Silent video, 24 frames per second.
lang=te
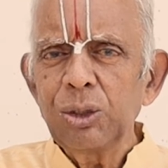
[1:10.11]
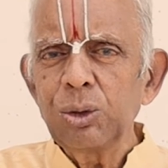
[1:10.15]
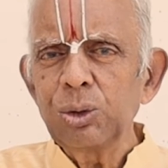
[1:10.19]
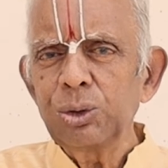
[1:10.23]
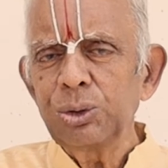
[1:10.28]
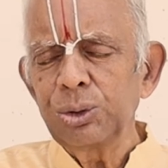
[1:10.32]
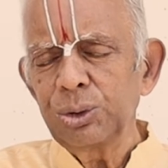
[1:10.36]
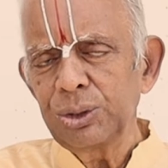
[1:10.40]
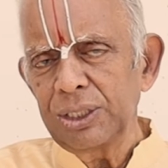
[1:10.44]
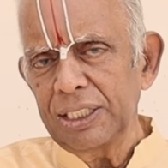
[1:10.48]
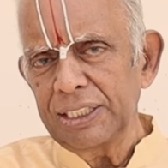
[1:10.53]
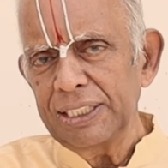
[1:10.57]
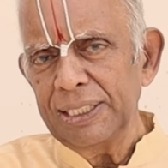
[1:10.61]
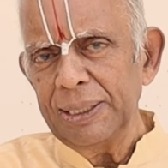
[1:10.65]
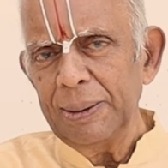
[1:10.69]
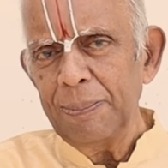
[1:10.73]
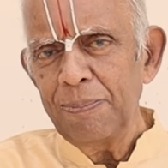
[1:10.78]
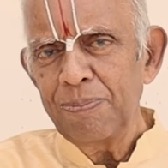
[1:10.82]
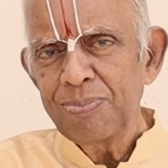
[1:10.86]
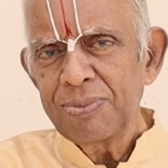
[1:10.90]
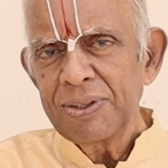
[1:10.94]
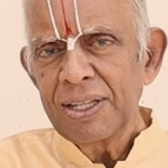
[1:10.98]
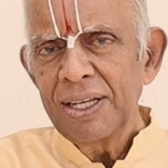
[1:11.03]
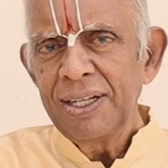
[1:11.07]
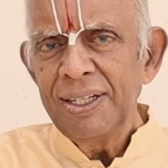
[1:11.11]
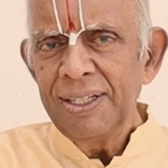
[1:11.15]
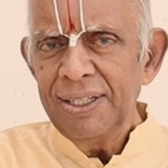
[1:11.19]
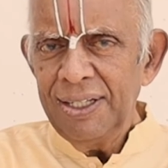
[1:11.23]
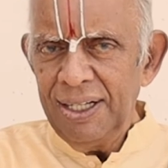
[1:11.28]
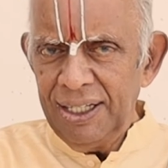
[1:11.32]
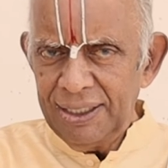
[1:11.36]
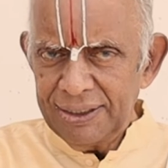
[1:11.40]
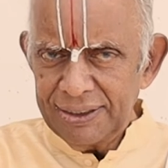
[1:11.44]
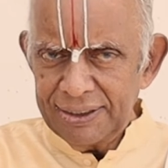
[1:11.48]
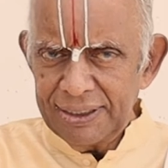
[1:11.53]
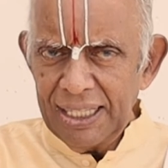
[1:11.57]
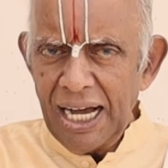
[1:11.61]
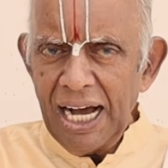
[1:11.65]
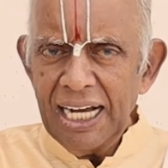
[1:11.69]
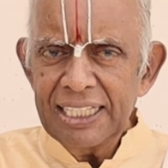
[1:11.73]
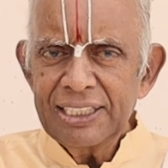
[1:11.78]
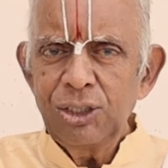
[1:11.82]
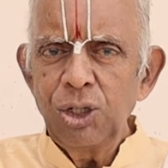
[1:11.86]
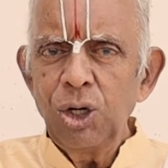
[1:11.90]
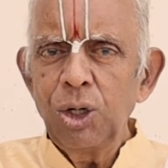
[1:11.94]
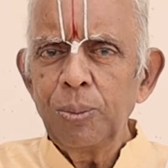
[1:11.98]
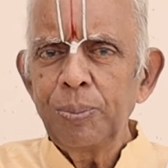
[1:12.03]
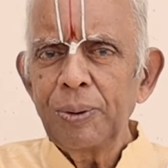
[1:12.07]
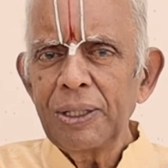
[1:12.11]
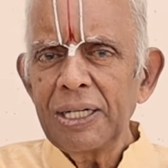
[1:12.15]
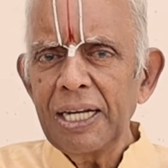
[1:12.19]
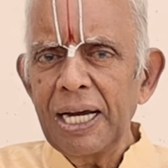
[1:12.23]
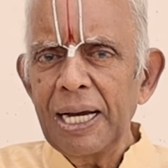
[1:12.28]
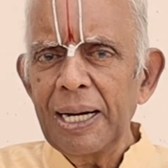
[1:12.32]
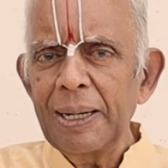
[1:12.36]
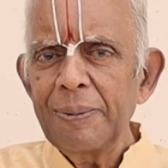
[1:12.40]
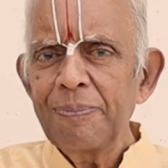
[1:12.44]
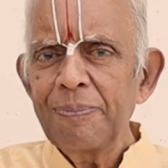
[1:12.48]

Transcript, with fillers: లోతున్నది దాని లోపల